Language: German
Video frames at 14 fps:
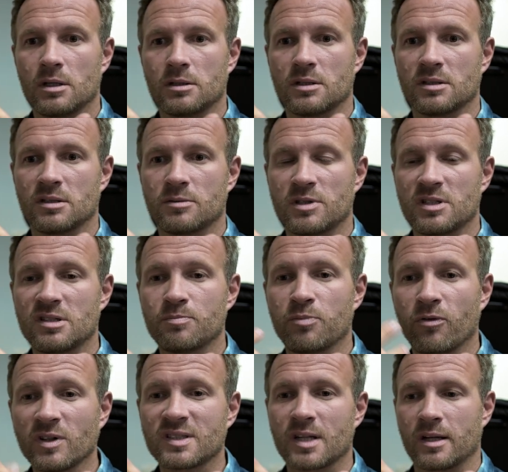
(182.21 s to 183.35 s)
dieses, dieses
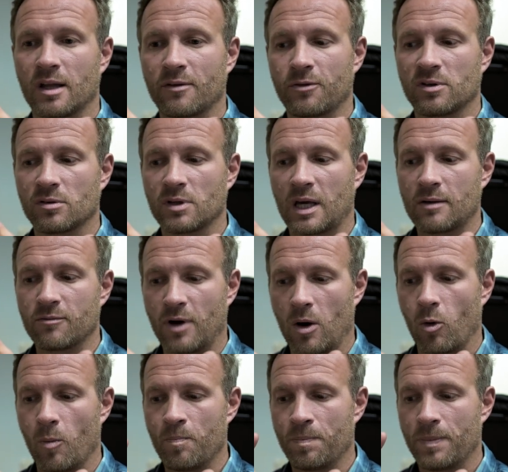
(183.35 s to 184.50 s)
Bewusstsein dafür zu kriegen,
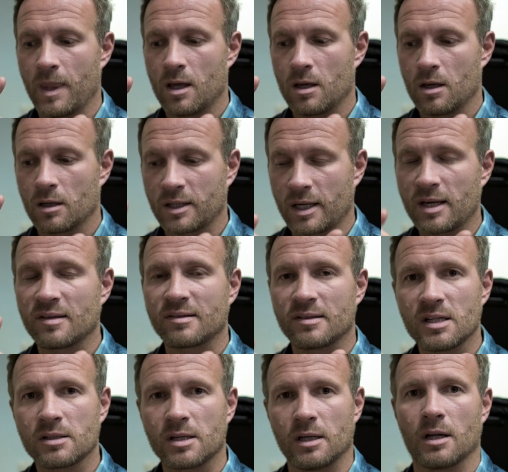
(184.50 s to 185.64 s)
warum kriege ich es
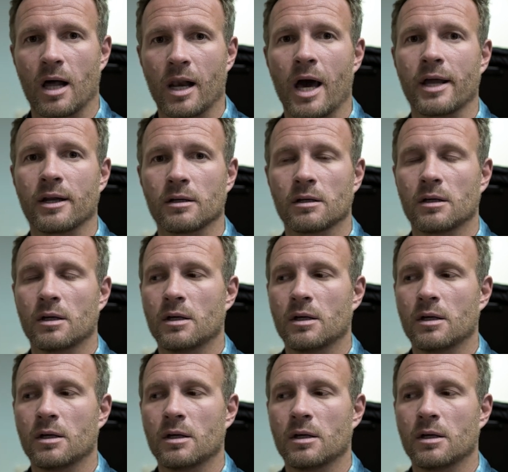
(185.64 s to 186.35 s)
nicht hin alleine.